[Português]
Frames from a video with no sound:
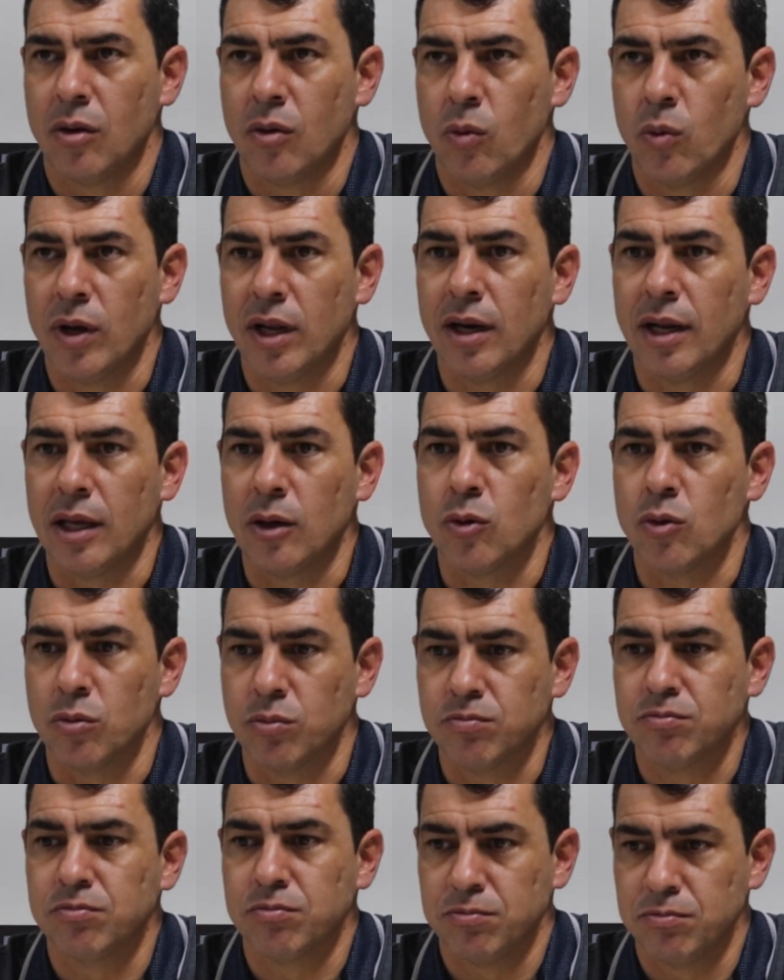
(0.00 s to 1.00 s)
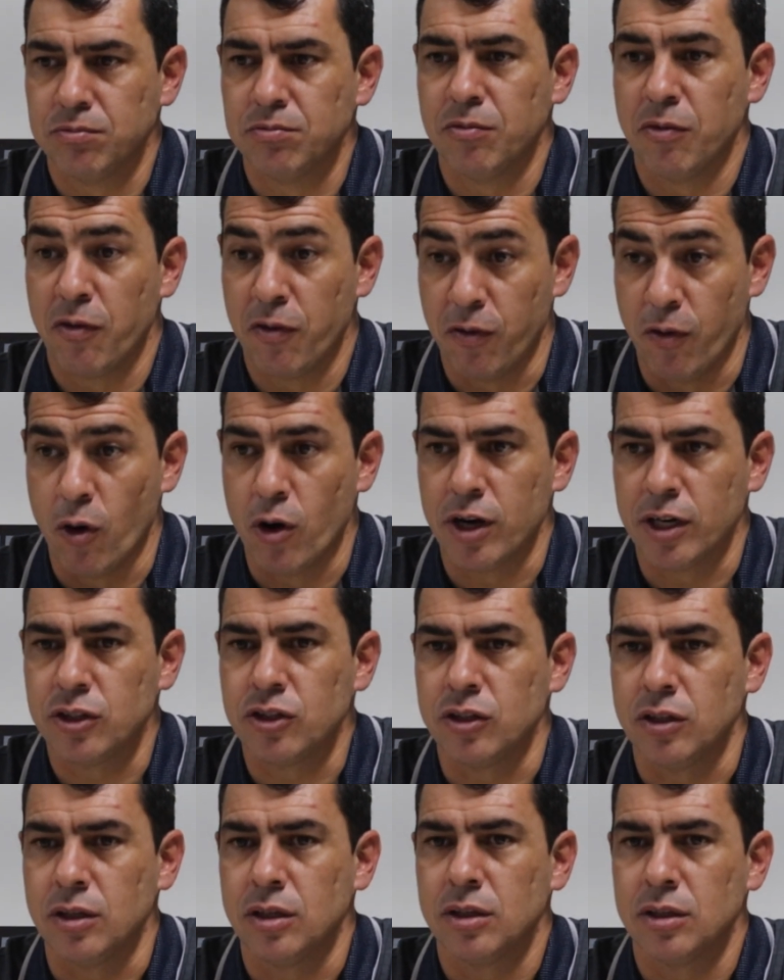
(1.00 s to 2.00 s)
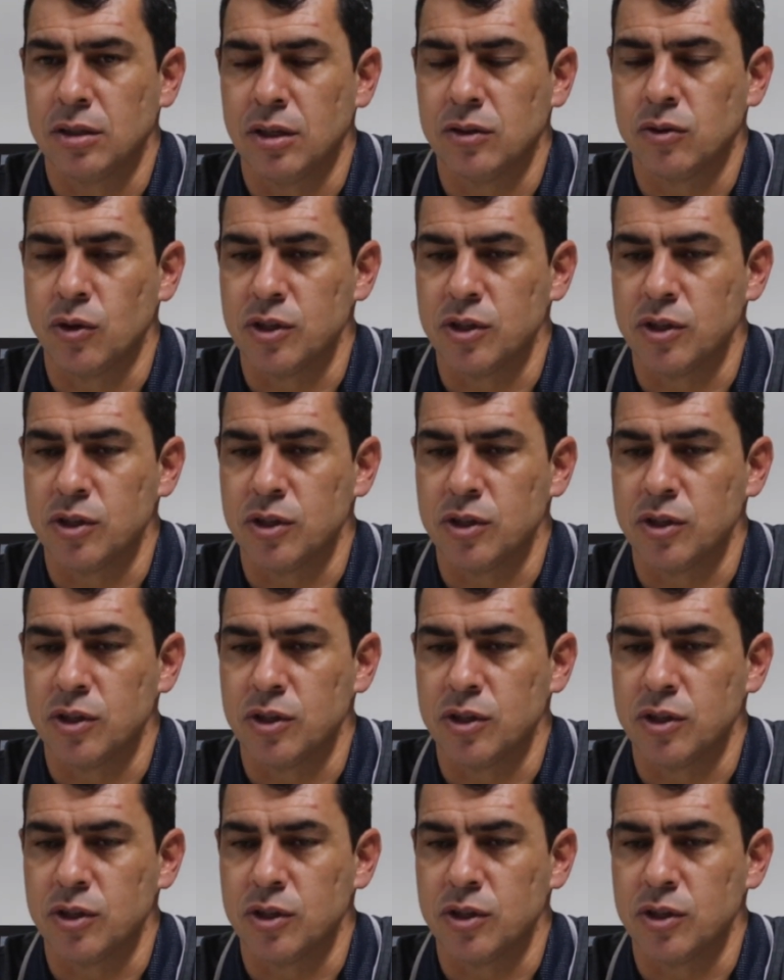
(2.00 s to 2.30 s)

um elenco forte, né?